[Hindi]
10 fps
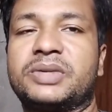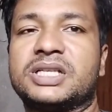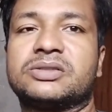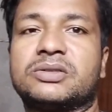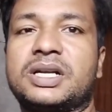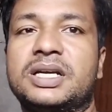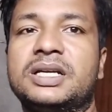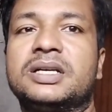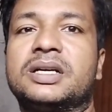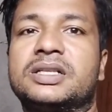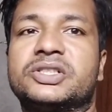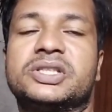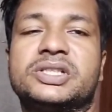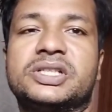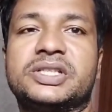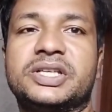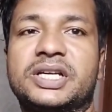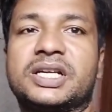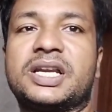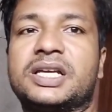फ्रेश होना है और जल्दी जल्दी
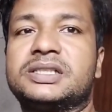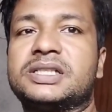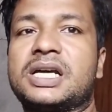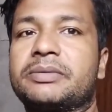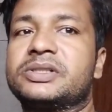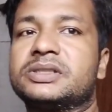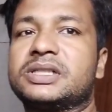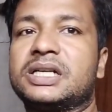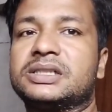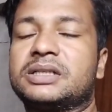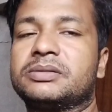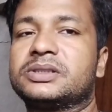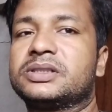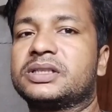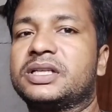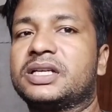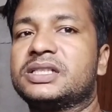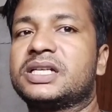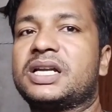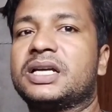निकलना है चार बजे साढ़े चार बजे तक
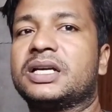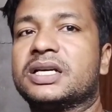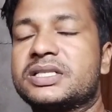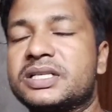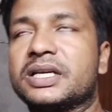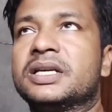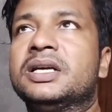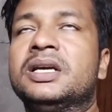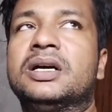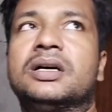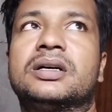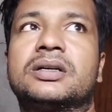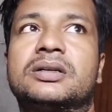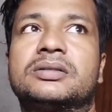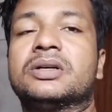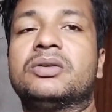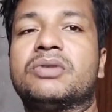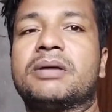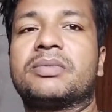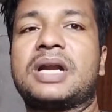निकल जाना है घर से और
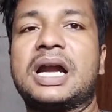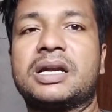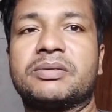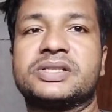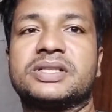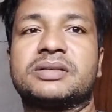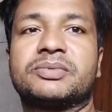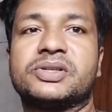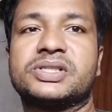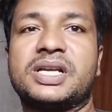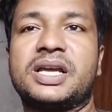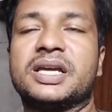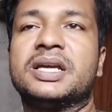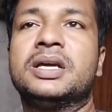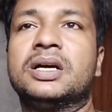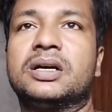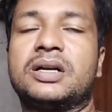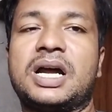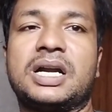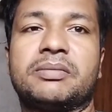वहाँ पर आठ बजे तक पहुँचना है
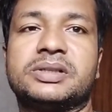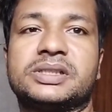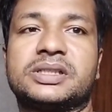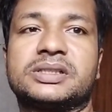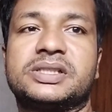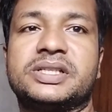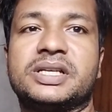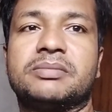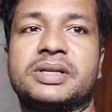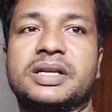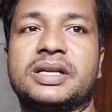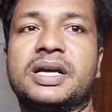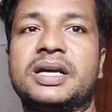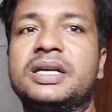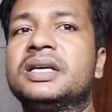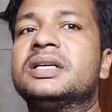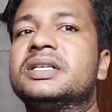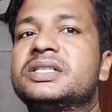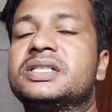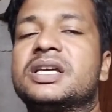और आठ बजे तक सीरियल में रहना है
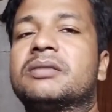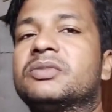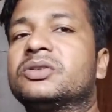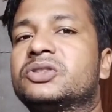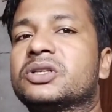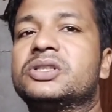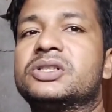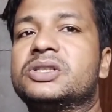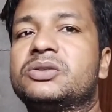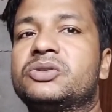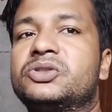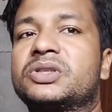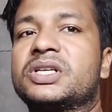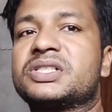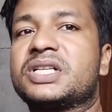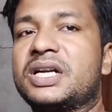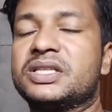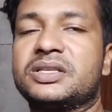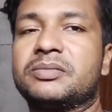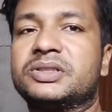इसीलिए हम लोग जल्दी जल्दी उठ चुके हैं
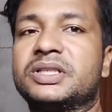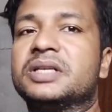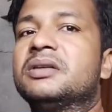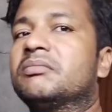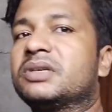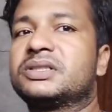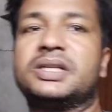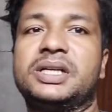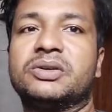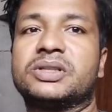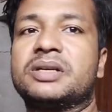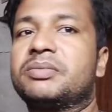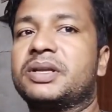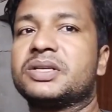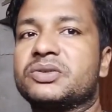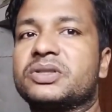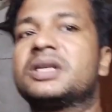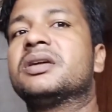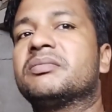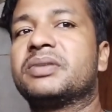साढ़े तीन बजे बस रेडी होते हैं फ्रेश
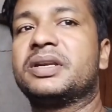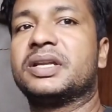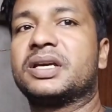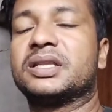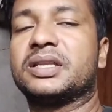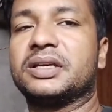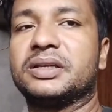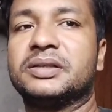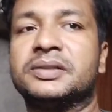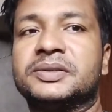होते हैं फिर निकलते हैं